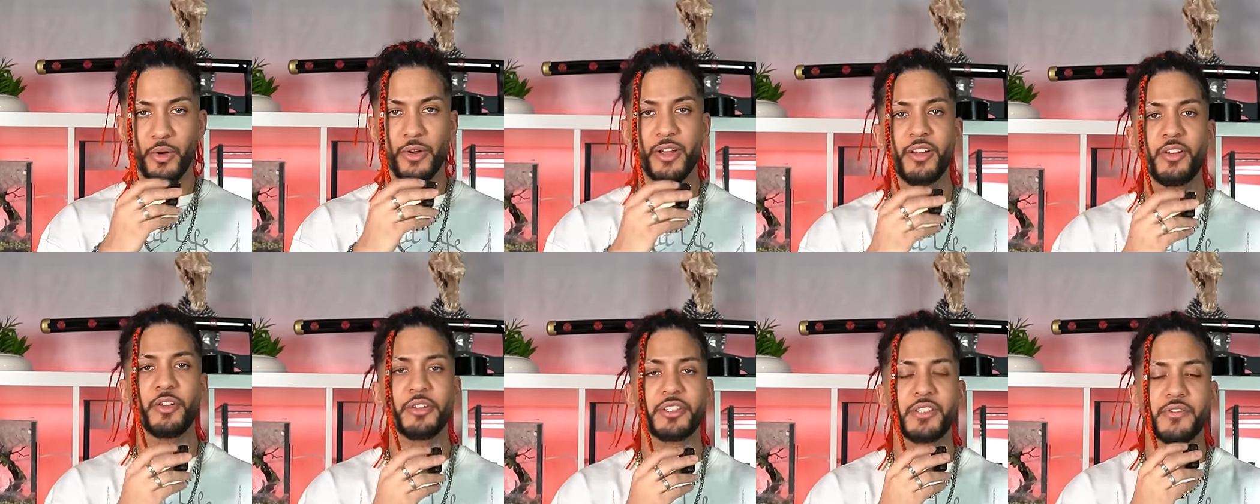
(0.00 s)

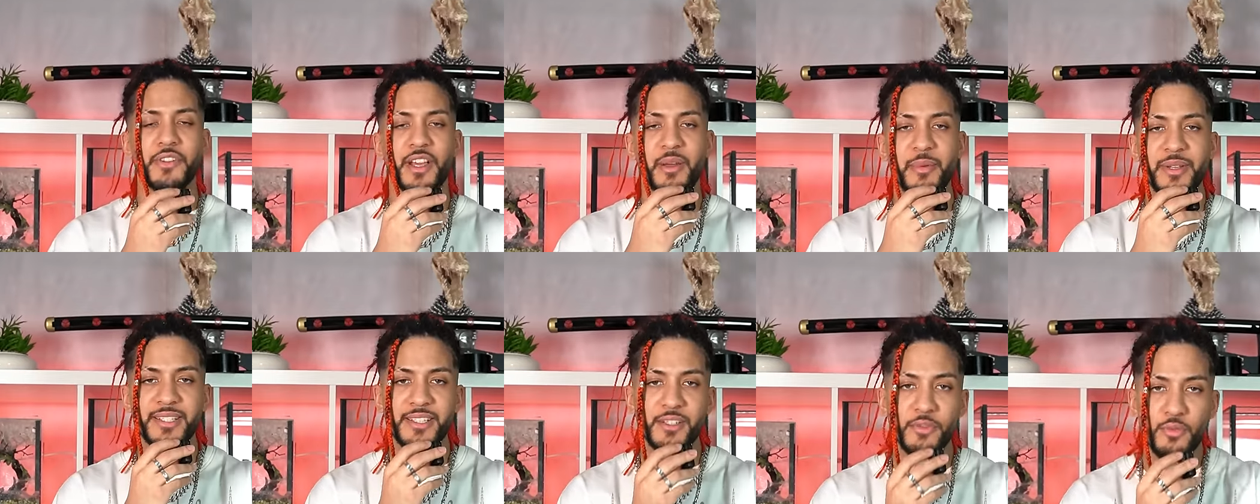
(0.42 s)
okay Leute, wir
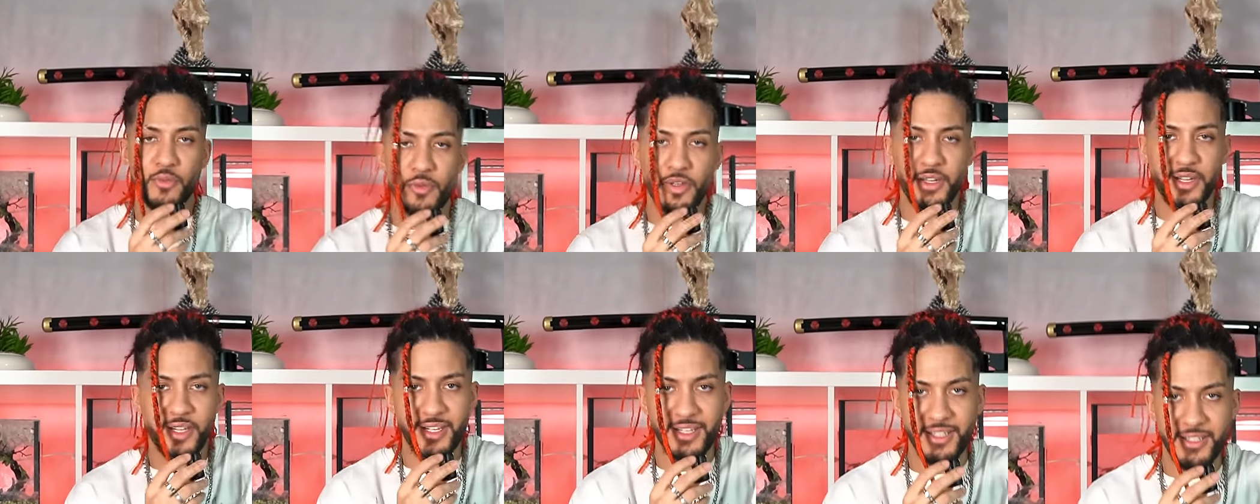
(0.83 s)
haben jetzt genug
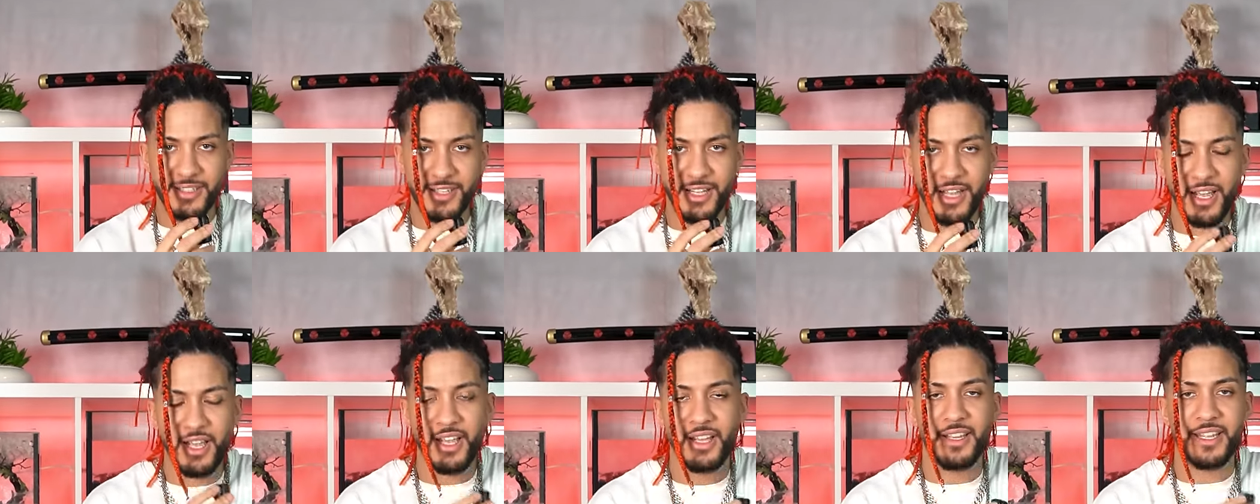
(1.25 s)

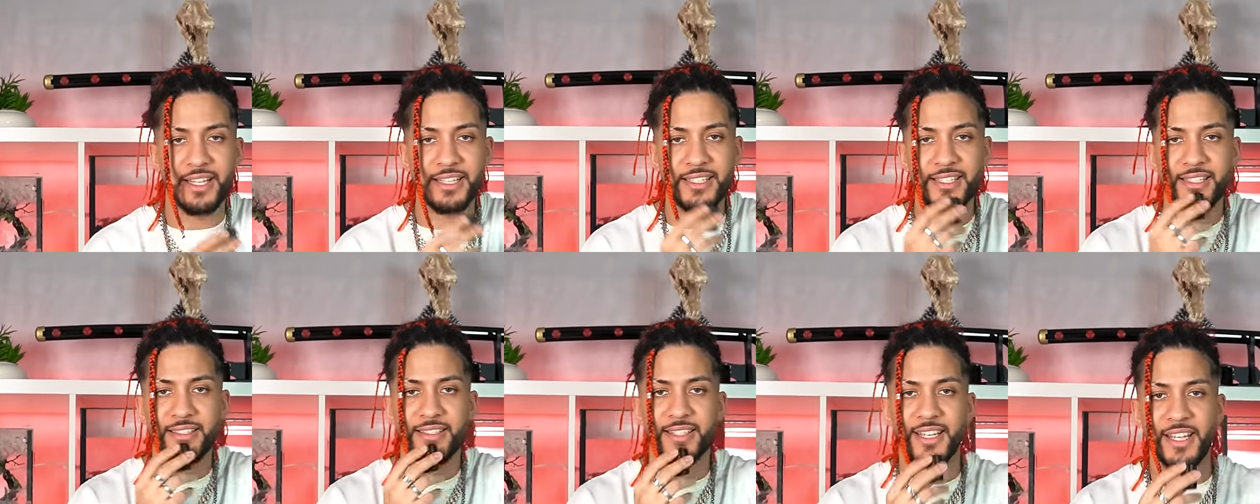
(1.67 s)
geredet.
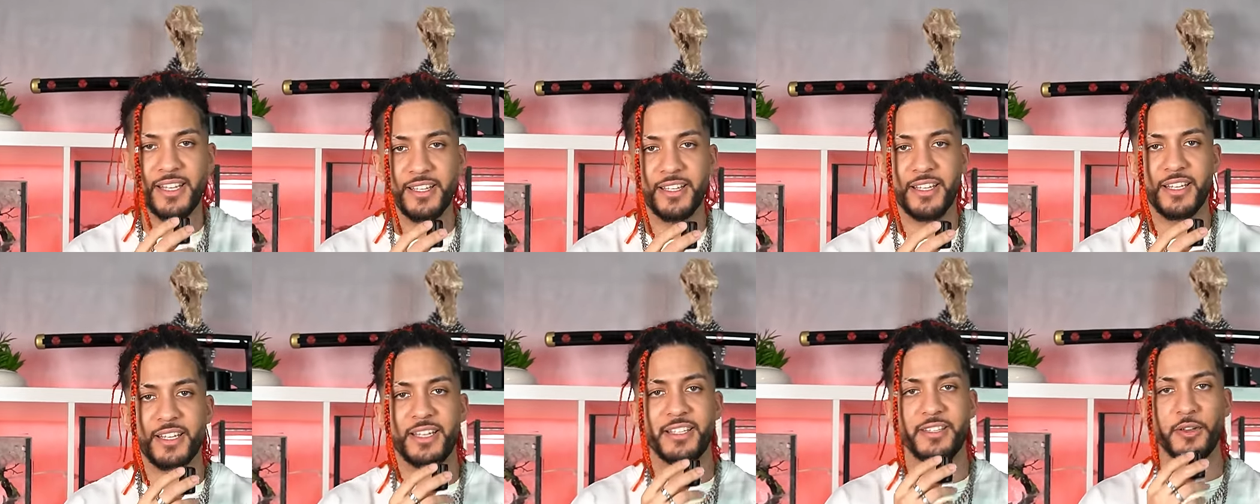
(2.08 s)
Jetzt
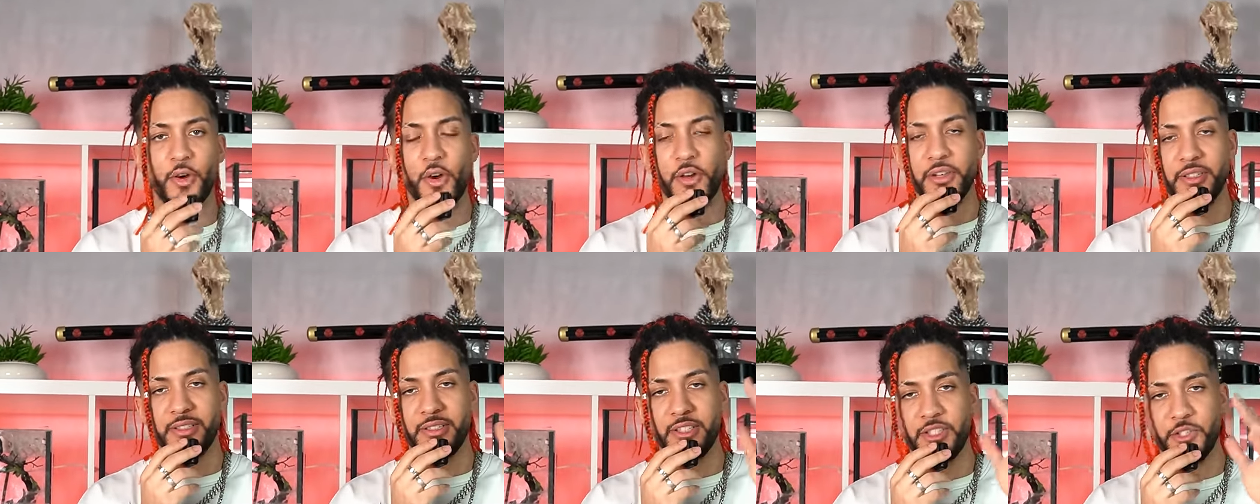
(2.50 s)
zeige ich
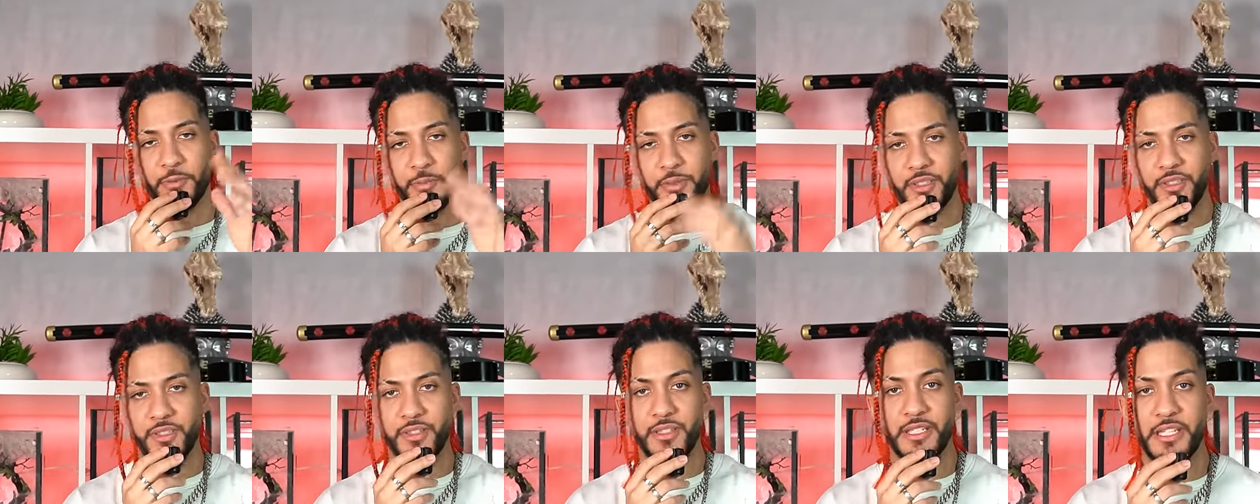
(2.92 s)
euch die
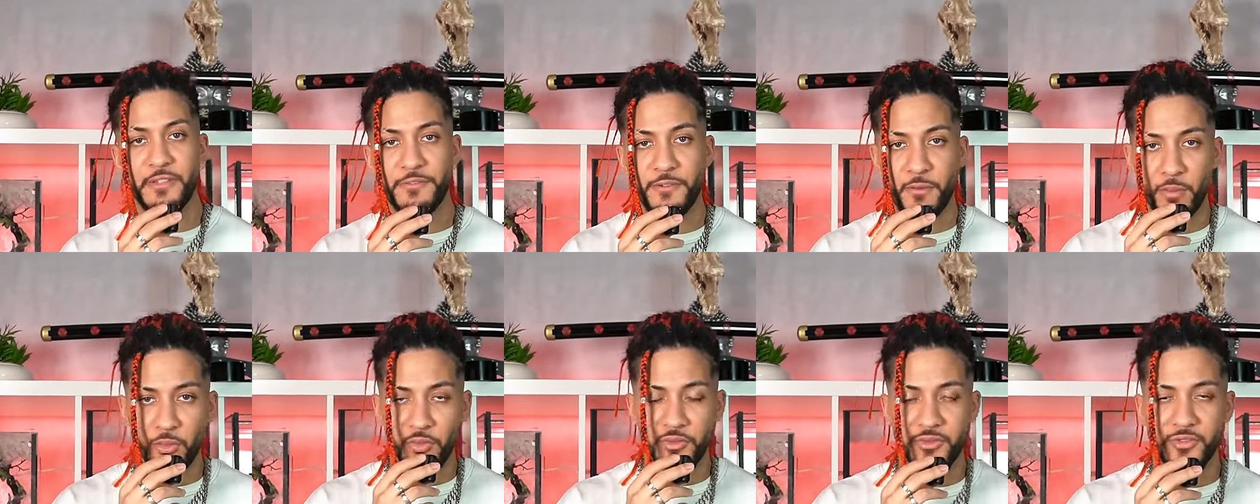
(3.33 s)
Spinne, die
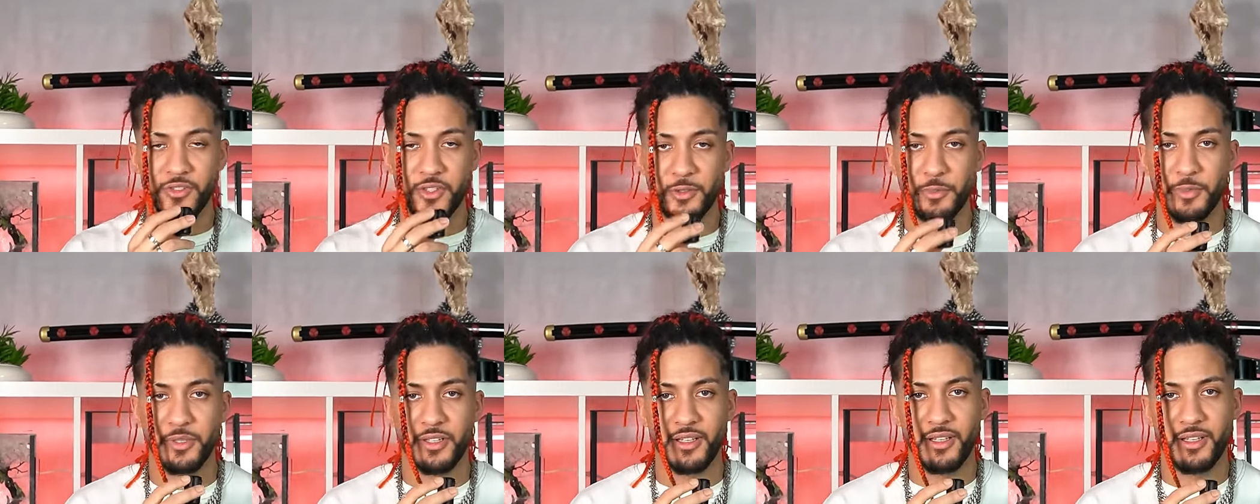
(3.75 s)
verbotene
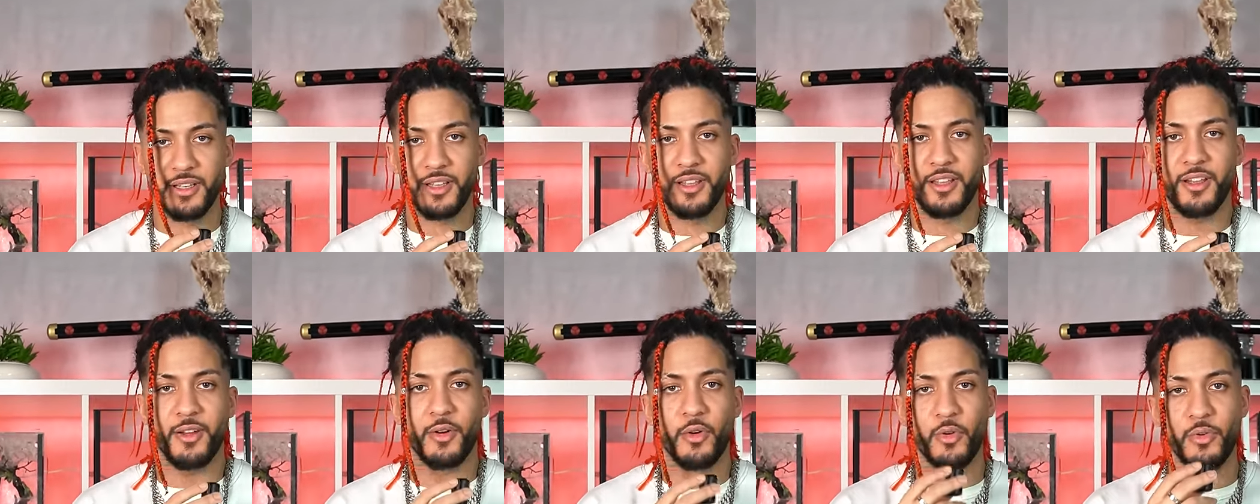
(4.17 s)
Spinne
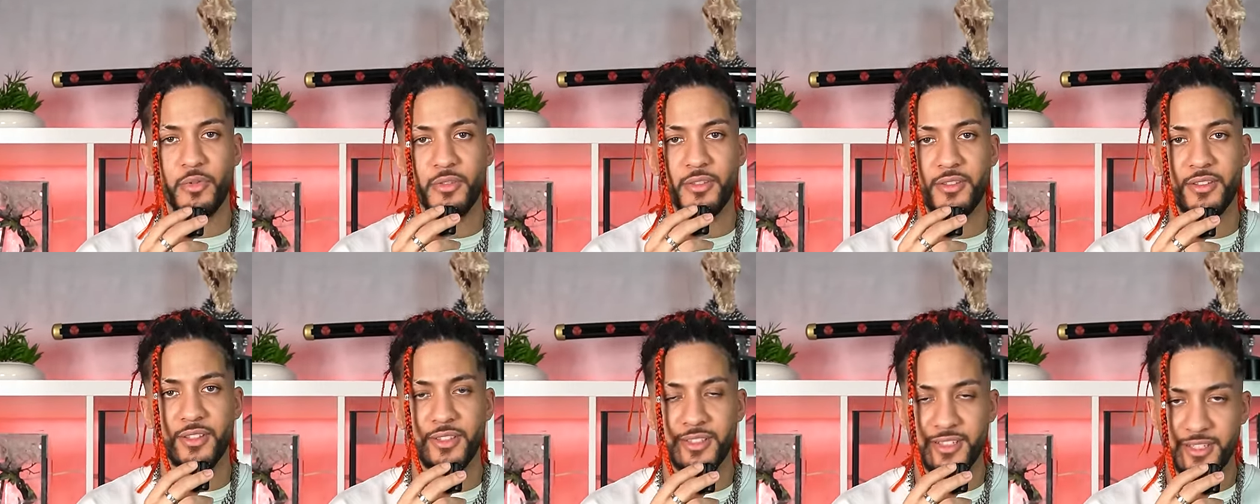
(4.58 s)

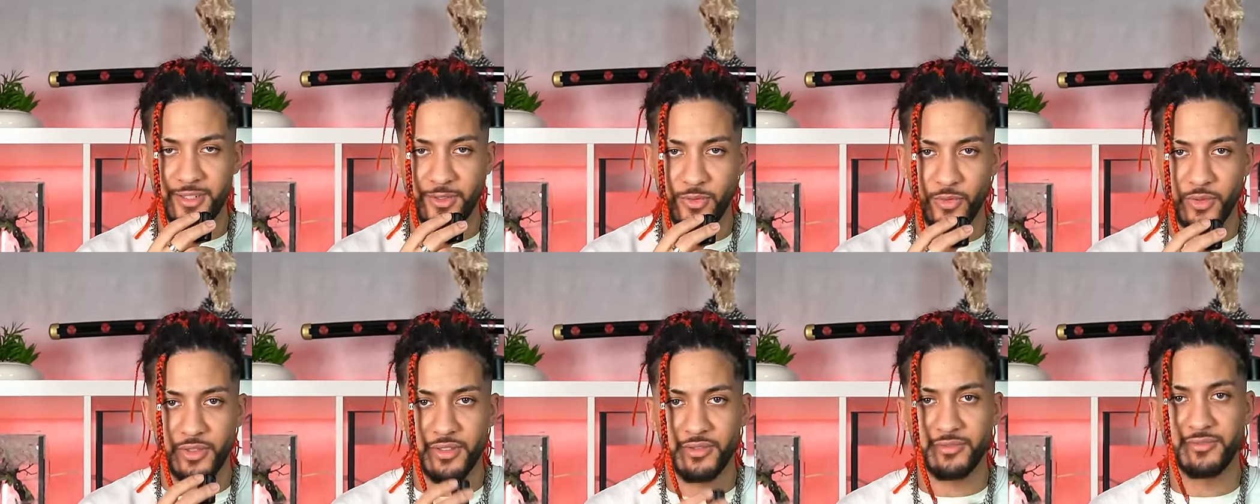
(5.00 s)
und es geht
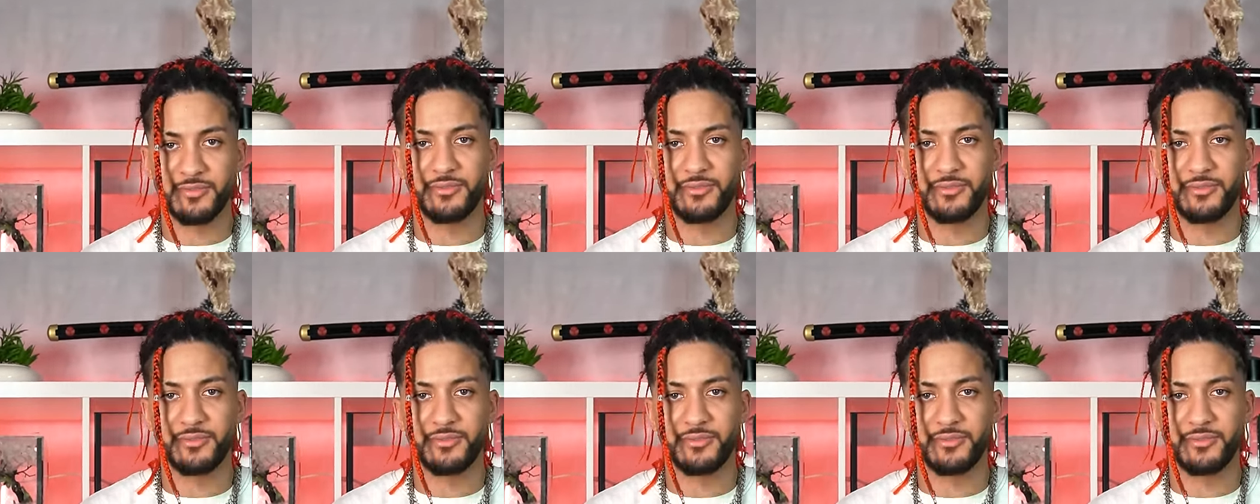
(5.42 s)
los.